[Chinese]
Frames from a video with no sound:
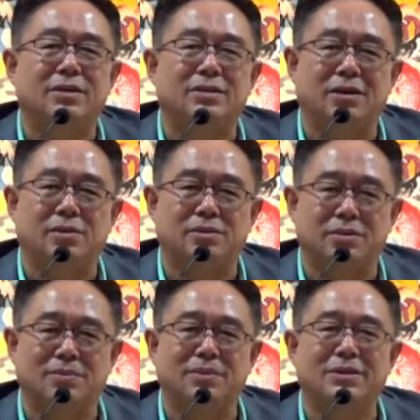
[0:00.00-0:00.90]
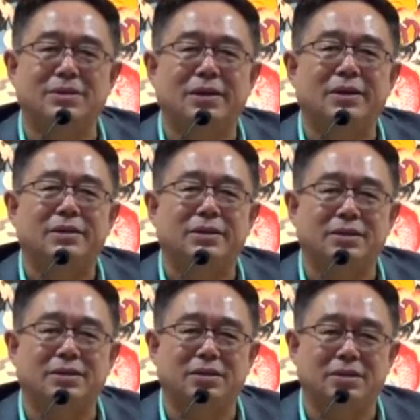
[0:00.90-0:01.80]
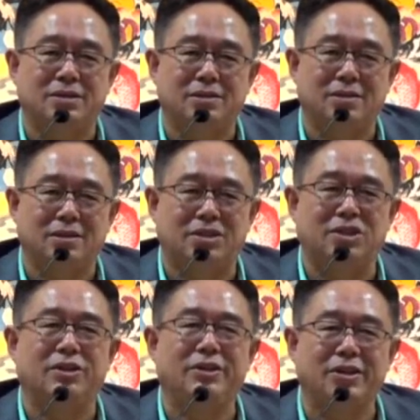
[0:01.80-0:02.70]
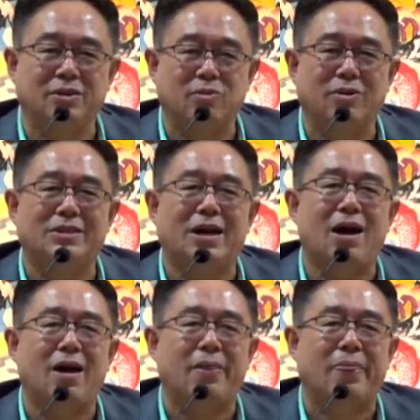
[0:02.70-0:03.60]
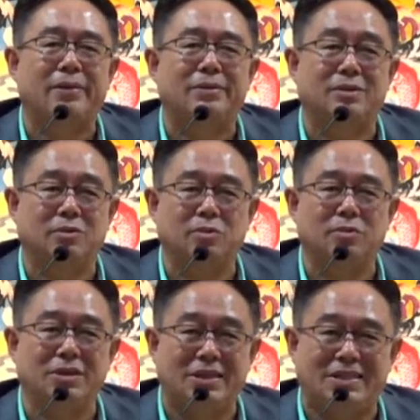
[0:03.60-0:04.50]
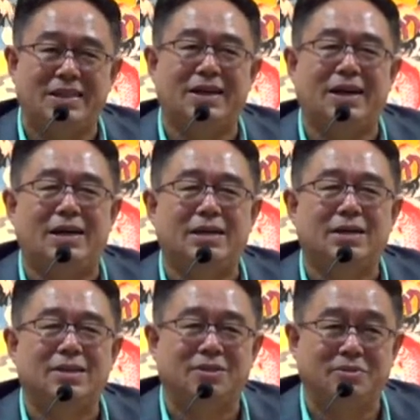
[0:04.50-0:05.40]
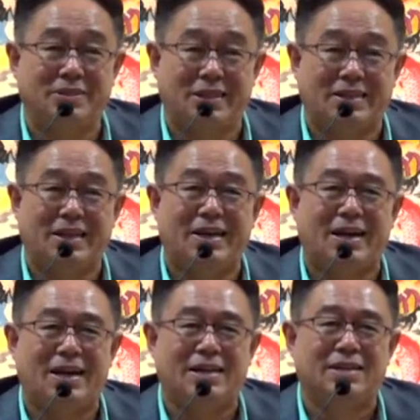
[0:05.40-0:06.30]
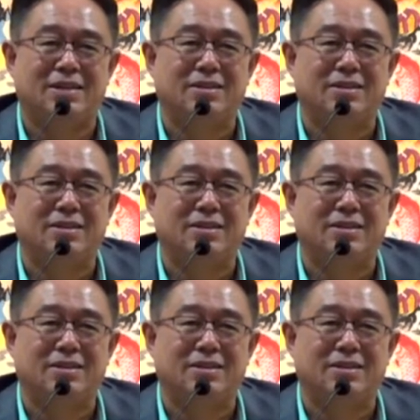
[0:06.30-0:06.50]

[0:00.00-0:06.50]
然后什么意思？你这个你治理一个国家都 easy 了，都简单了，